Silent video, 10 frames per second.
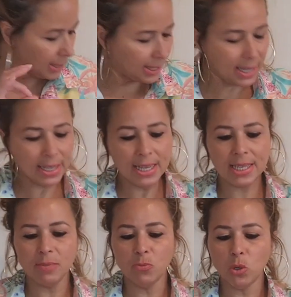Tem
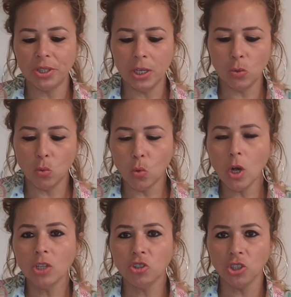esse modelo
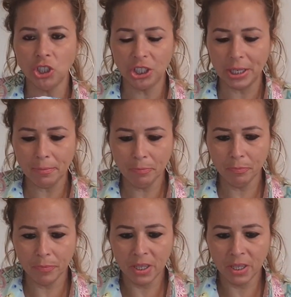cortininha,